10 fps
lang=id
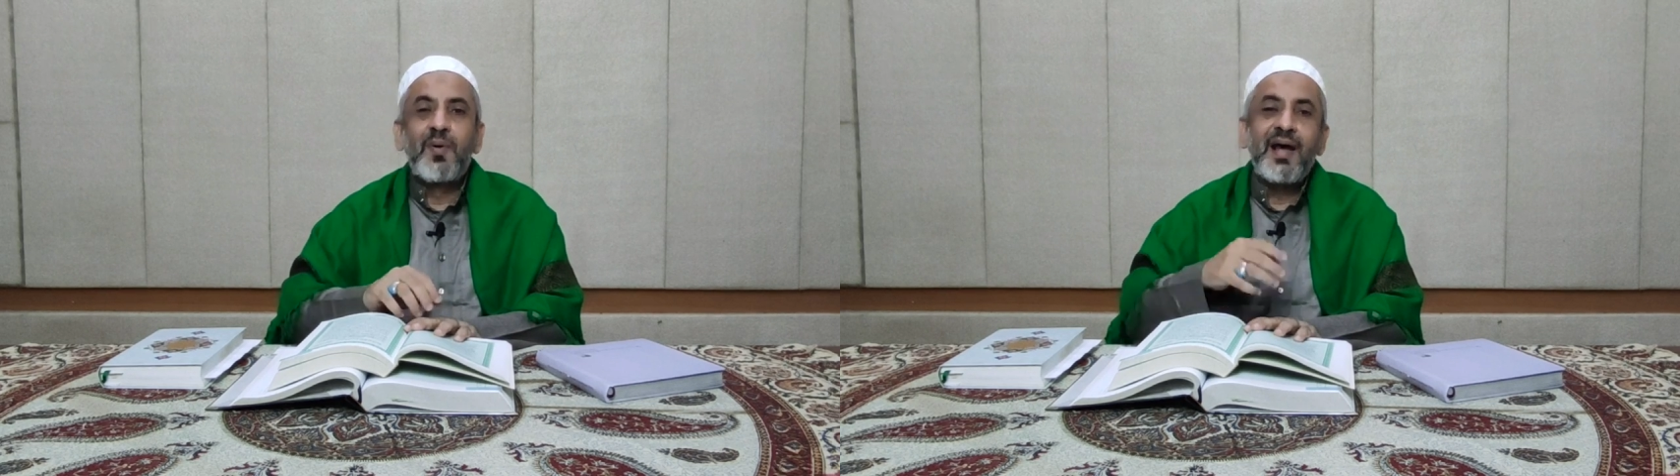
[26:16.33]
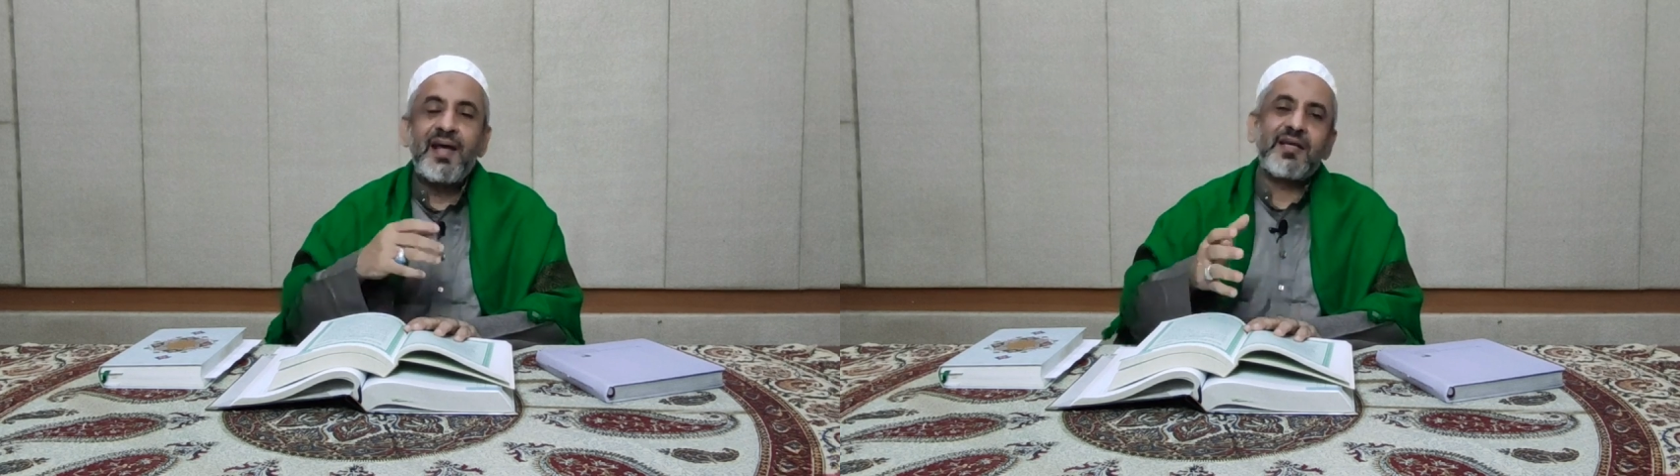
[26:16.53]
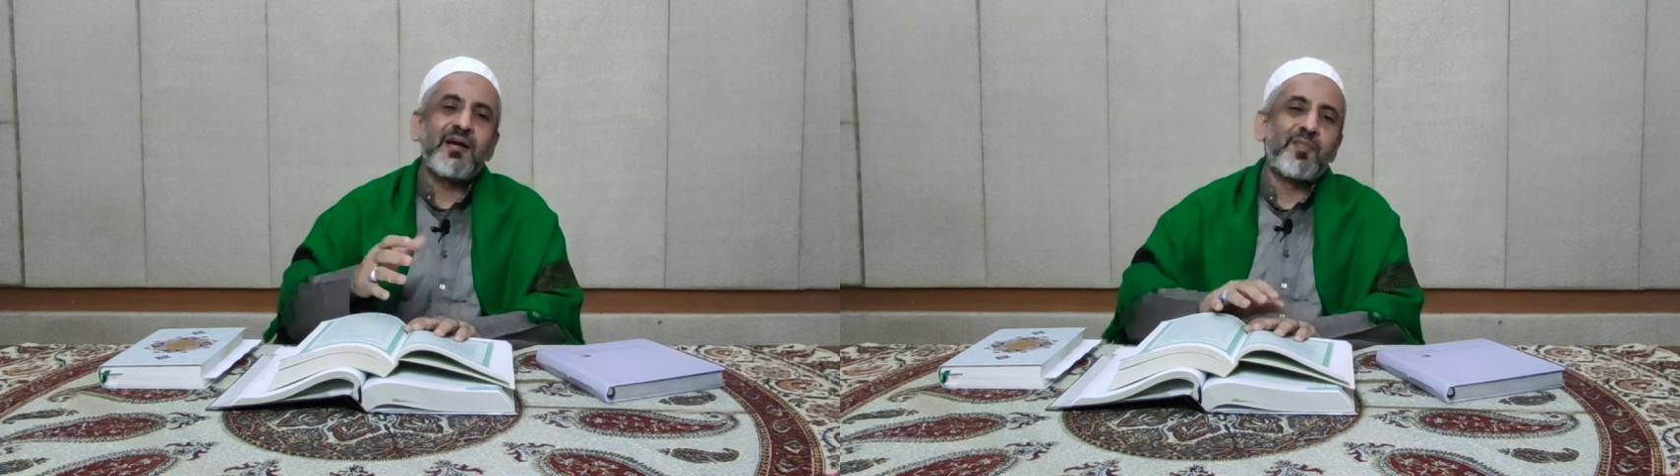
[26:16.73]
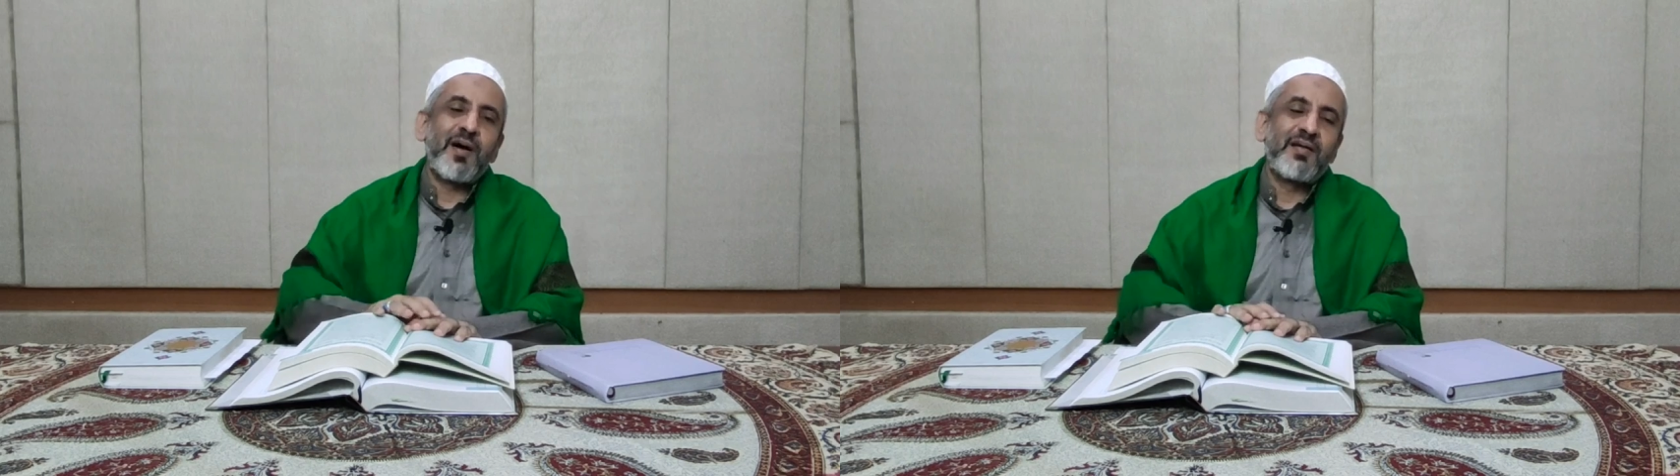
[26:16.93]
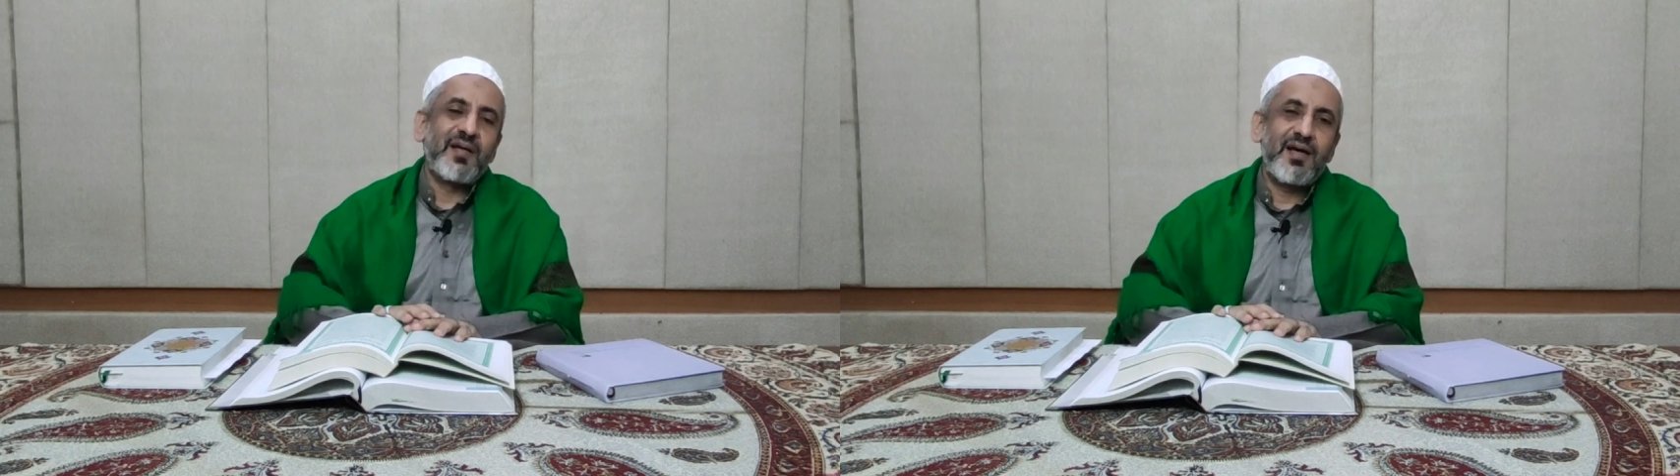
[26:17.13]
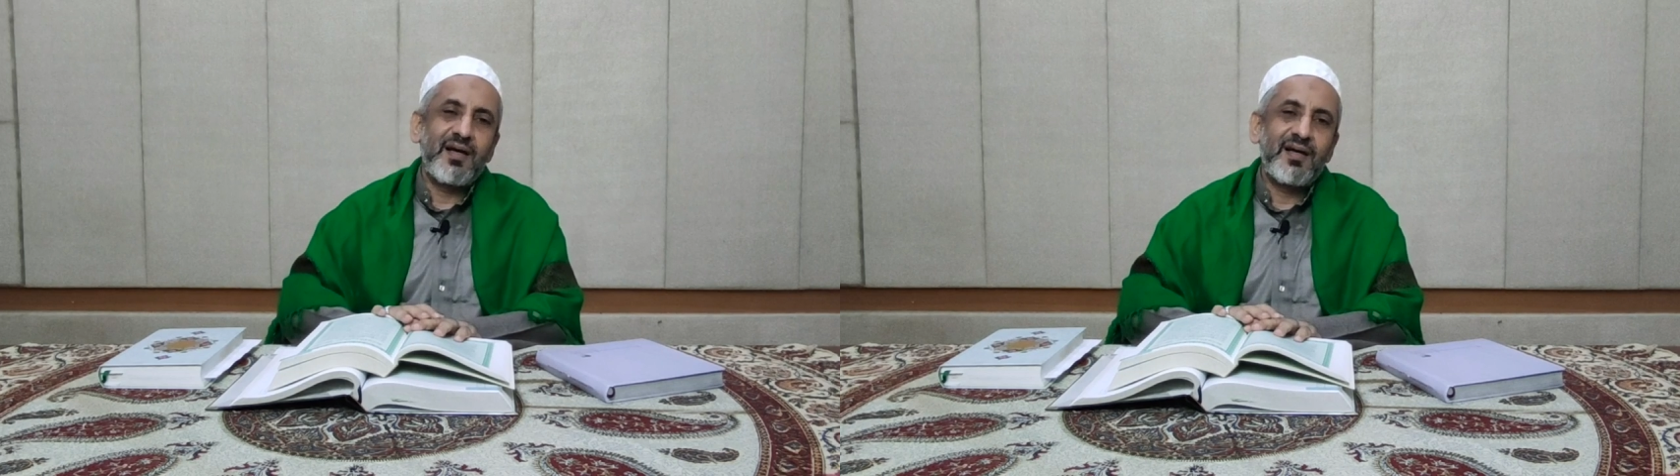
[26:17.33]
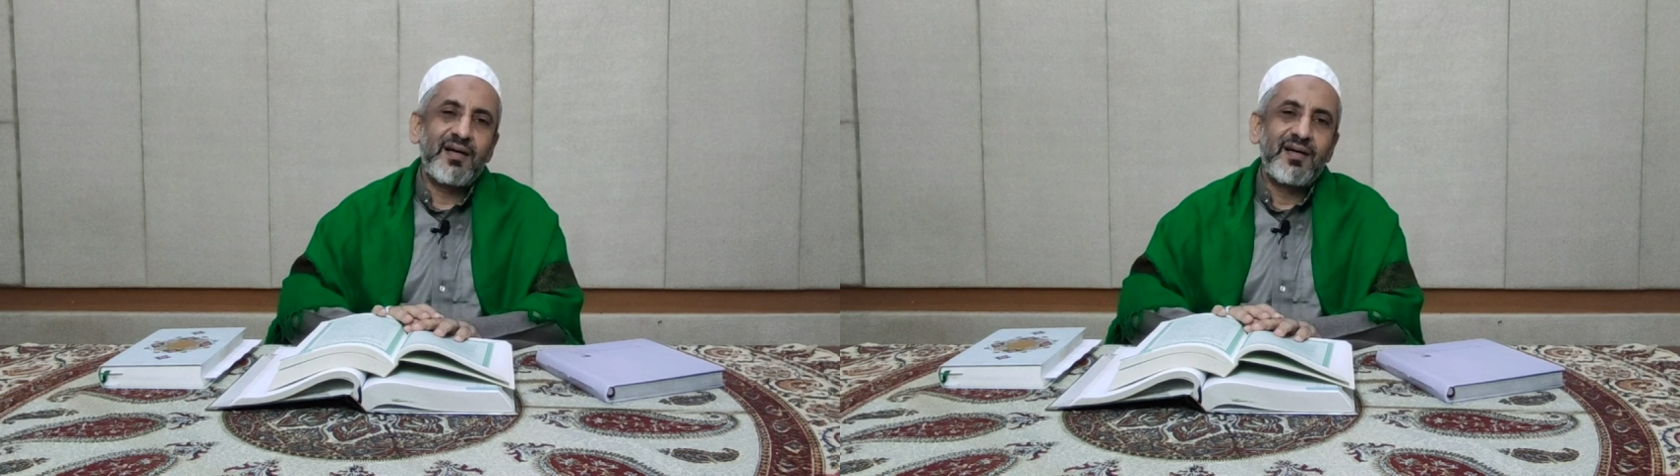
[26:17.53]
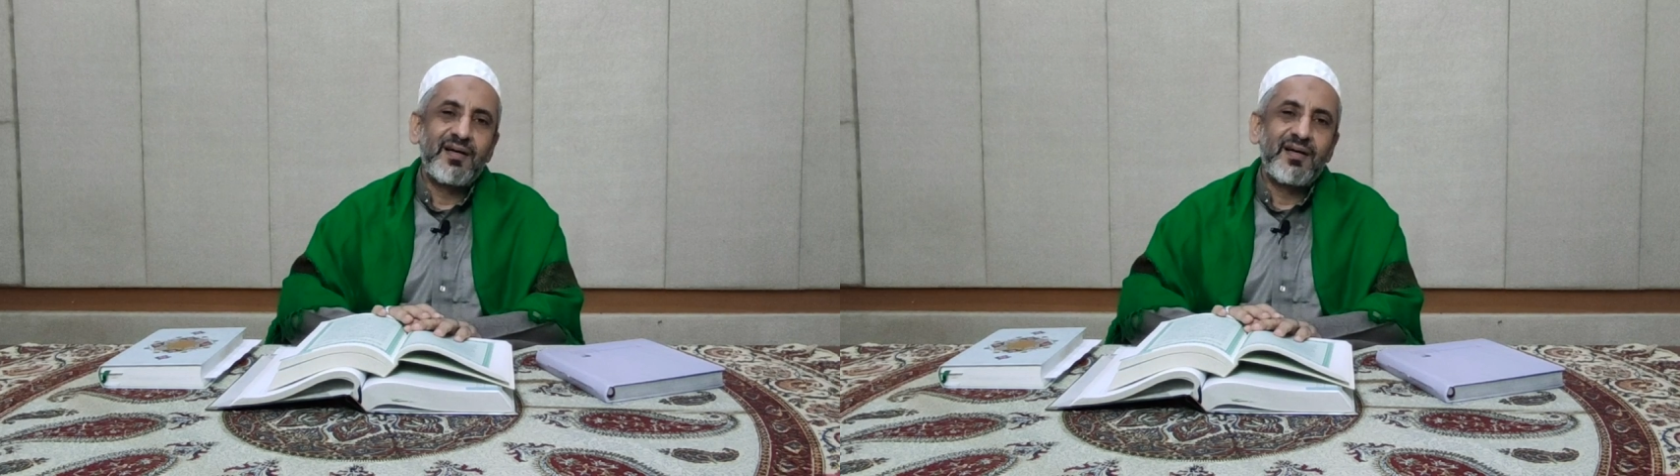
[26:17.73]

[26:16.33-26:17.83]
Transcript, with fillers: baik kepada